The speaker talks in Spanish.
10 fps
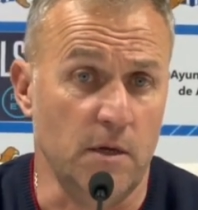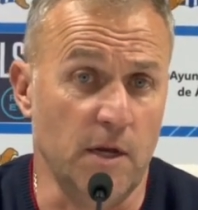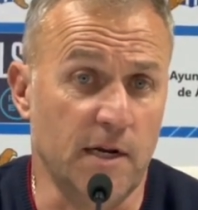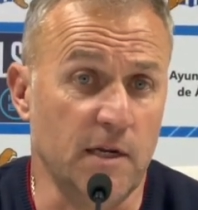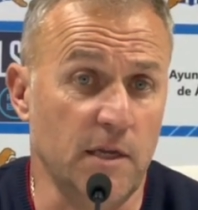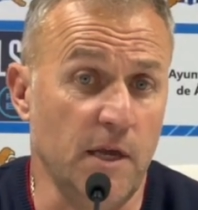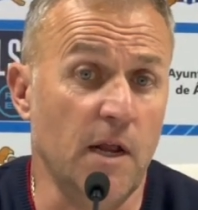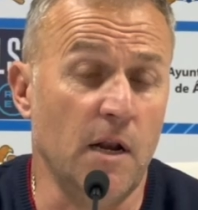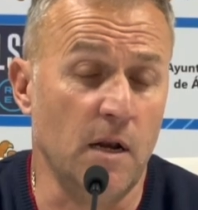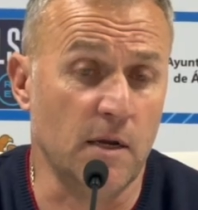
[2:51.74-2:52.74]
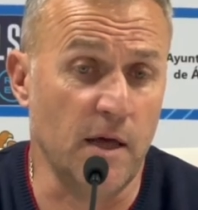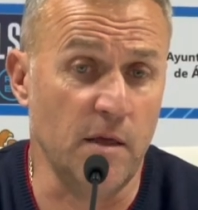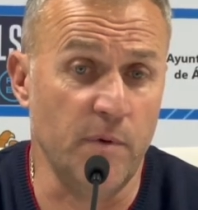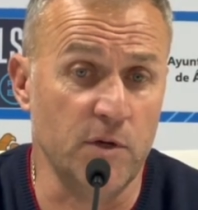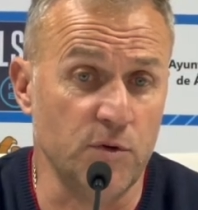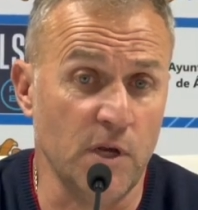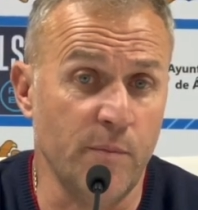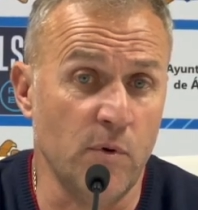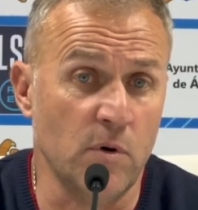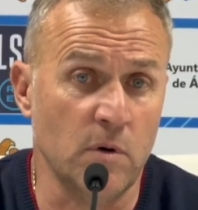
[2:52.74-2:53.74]
Y el, y el Cádiz es un
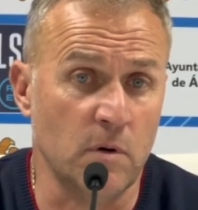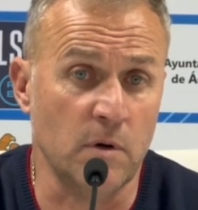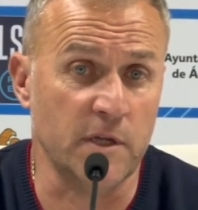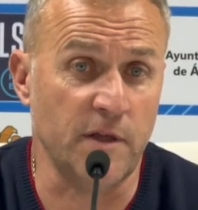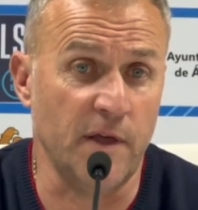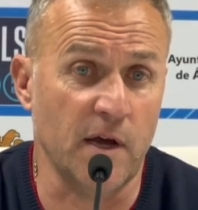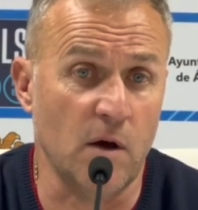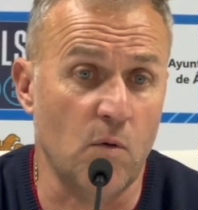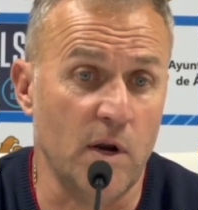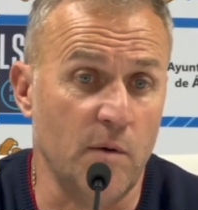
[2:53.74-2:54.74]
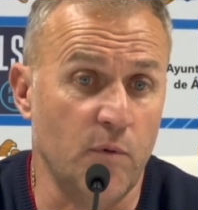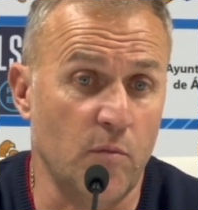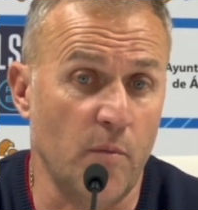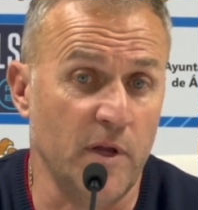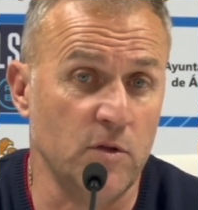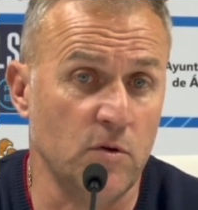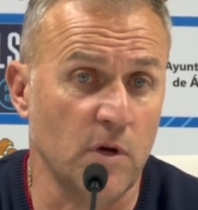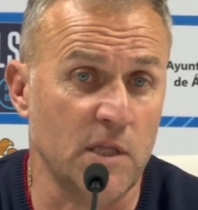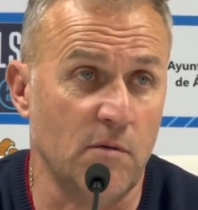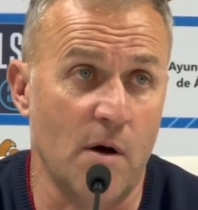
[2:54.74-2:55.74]
equipo que te deja jugar por momentos,
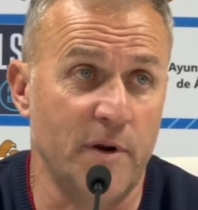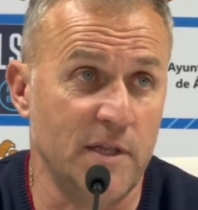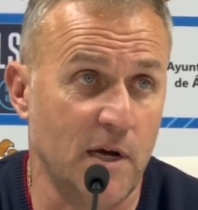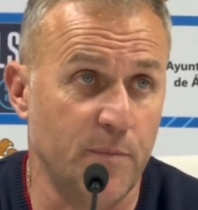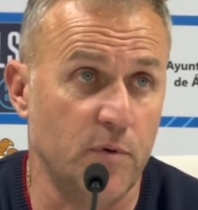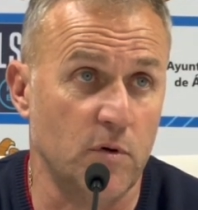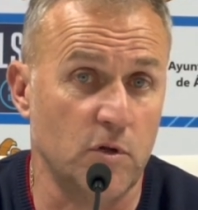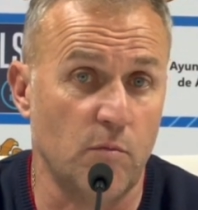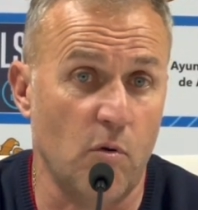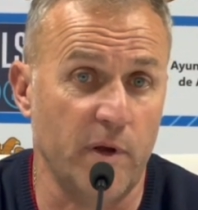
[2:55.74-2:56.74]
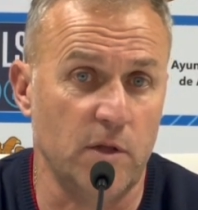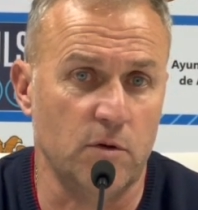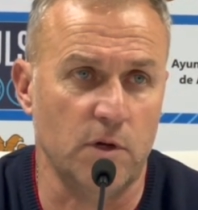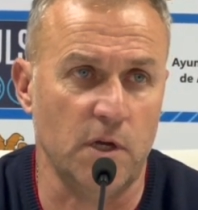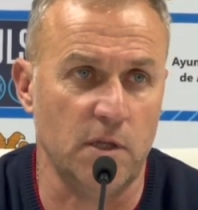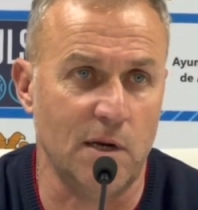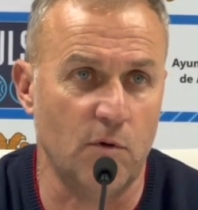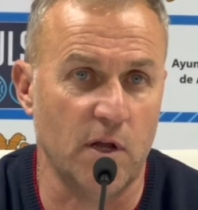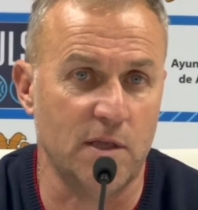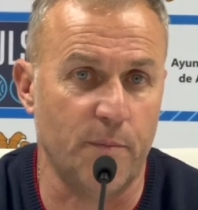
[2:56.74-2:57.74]
que te va a apretar por otro momento y
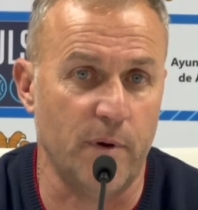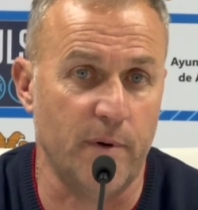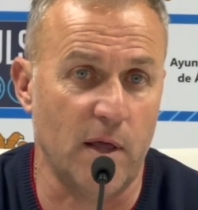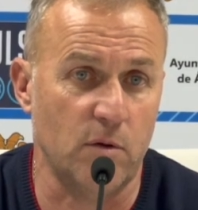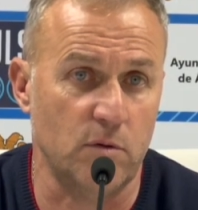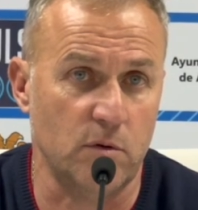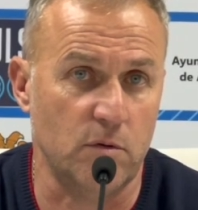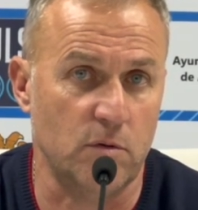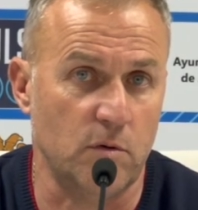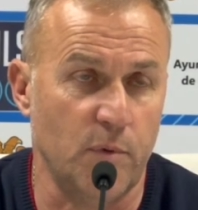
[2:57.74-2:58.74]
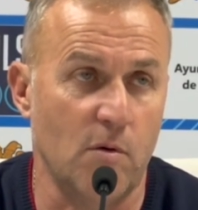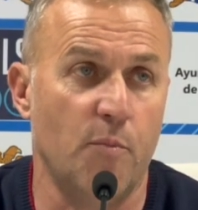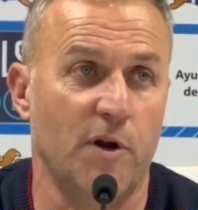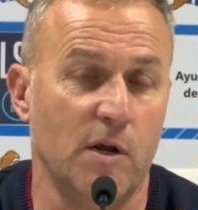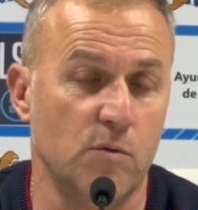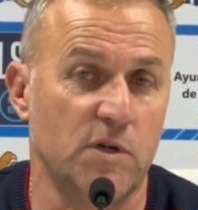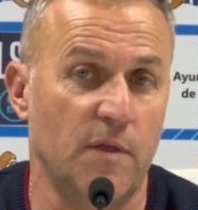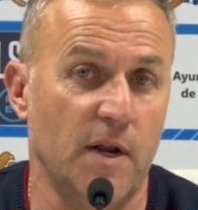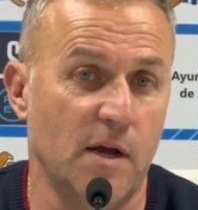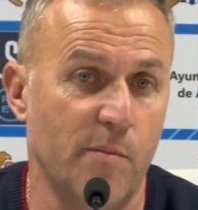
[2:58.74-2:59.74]
tenemos que estar preparados, ¿no? No, podemos poner excusas
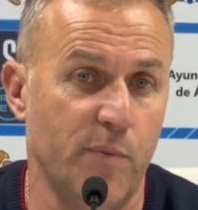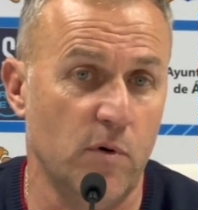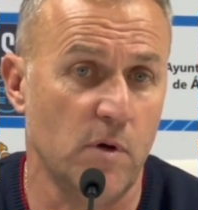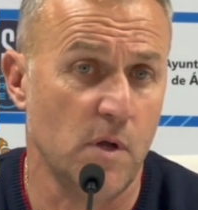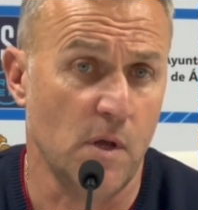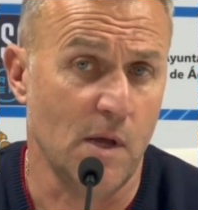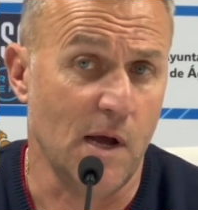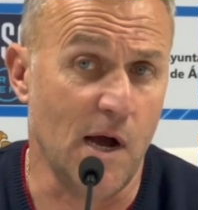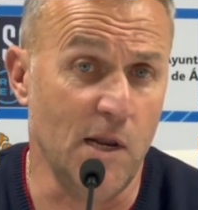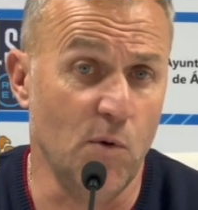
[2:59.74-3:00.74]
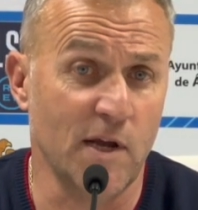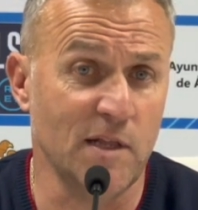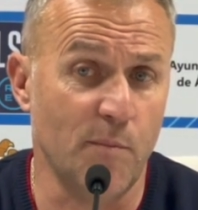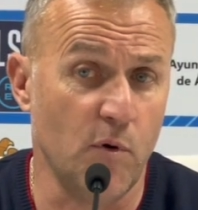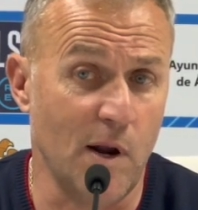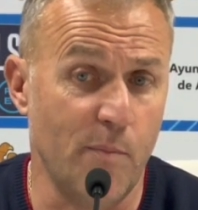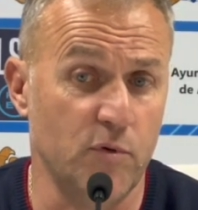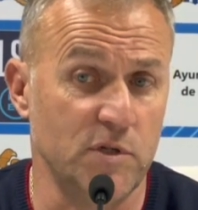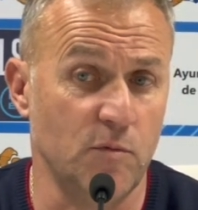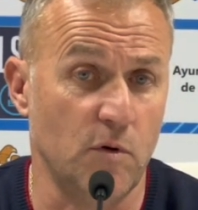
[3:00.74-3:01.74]
del campo, al igual que tampoco las
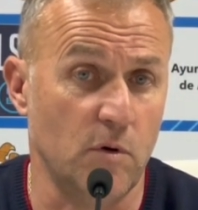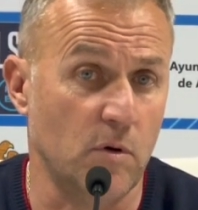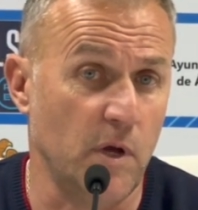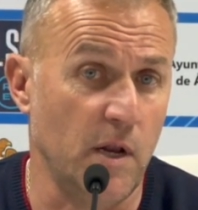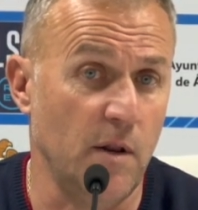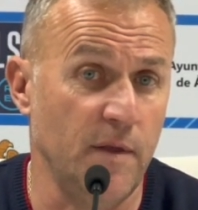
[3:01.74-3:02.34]
pusimos el